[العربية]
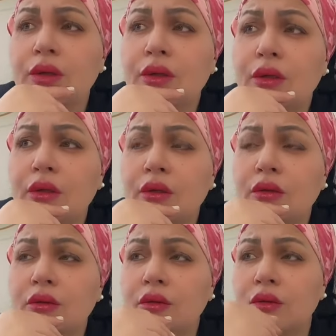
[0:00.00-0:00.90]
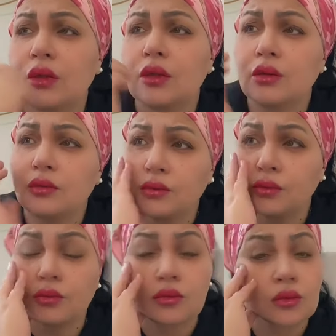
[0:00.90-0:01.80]
لا يستر والله لا يستر
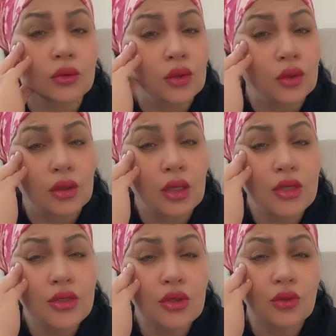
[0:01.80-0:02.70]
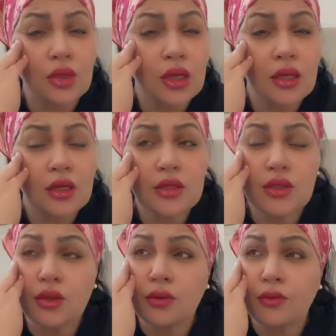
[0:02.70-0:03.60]
الناس البتن
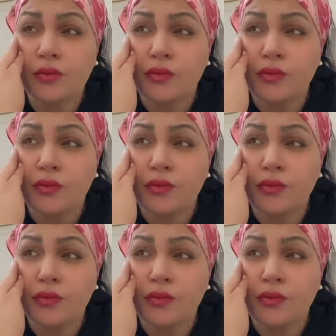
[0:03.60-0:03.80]
كابل و...